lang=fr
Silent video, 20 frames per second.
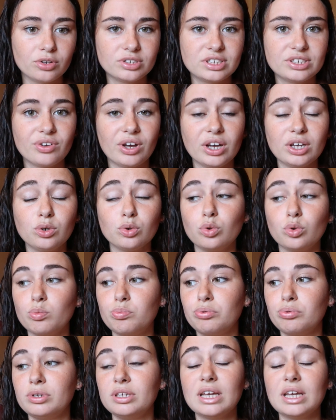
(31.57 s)
Euh, c'est vrai que
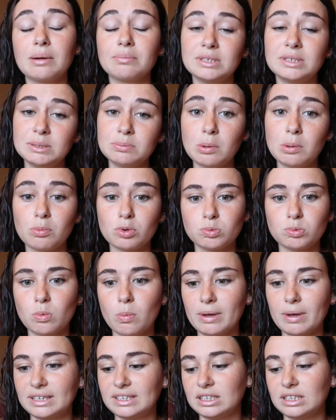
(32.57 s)
depuis un petit moment je
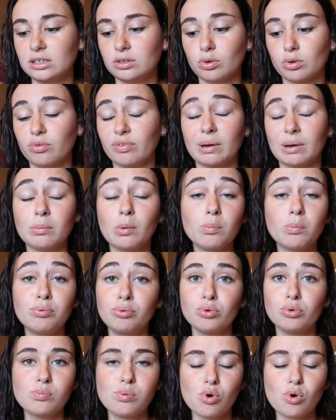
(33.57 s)
me maquille euh, vraiment
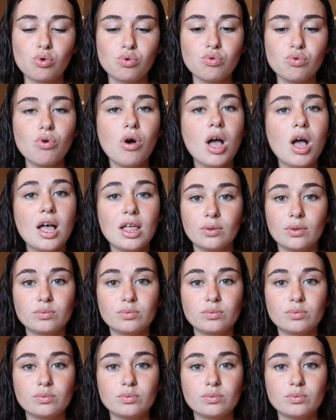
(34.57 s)
plus beaucoup.